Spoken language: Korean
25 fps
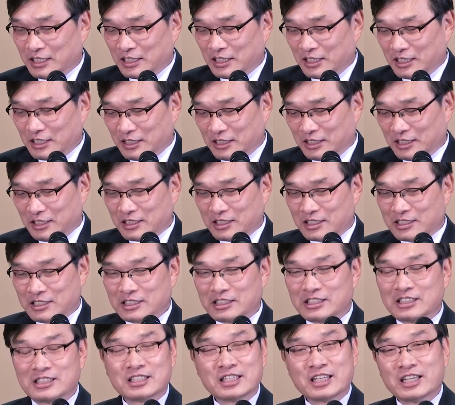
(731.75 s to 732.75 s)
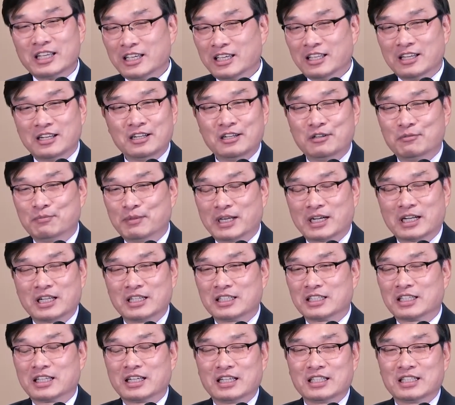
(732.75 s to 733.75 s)
어떤 그 스킬을
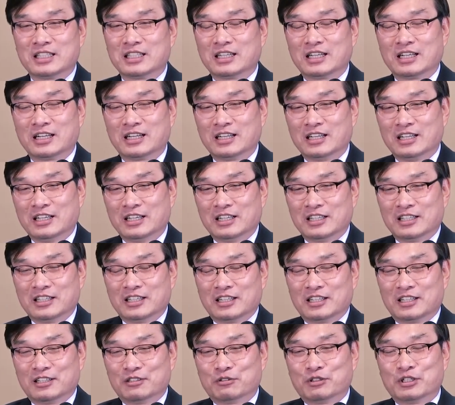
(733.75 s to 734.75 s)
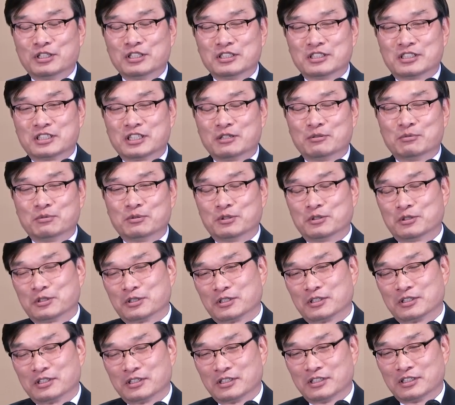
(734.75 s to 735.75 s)
말하는 게 아니라 어, 원 제목
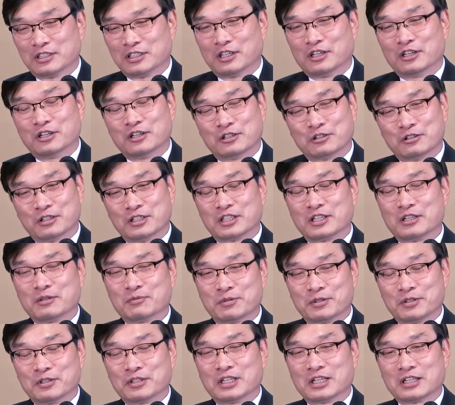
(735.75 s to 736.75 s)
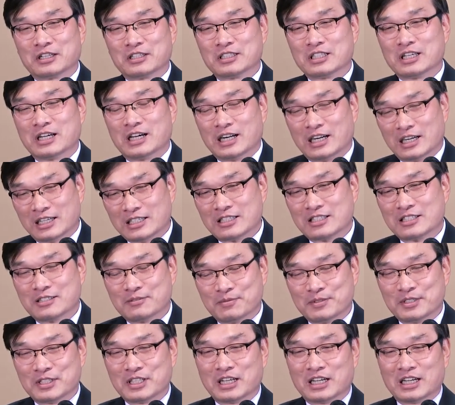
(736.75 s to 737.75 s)
그 영어로 이렇게 표현한 건
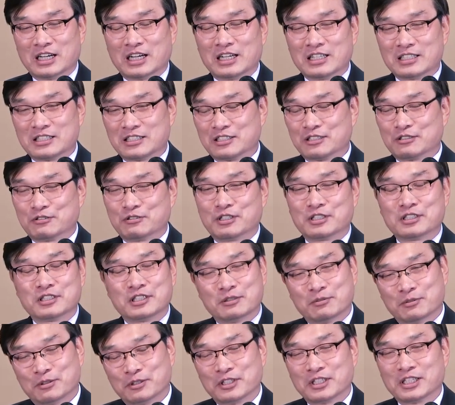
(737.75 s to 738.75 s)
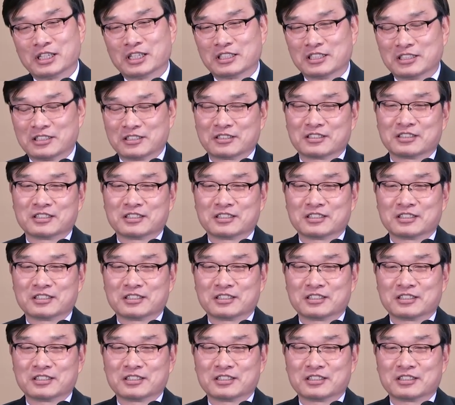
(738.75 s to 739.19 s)
아트입니다. 아트 원제목이 아니죠.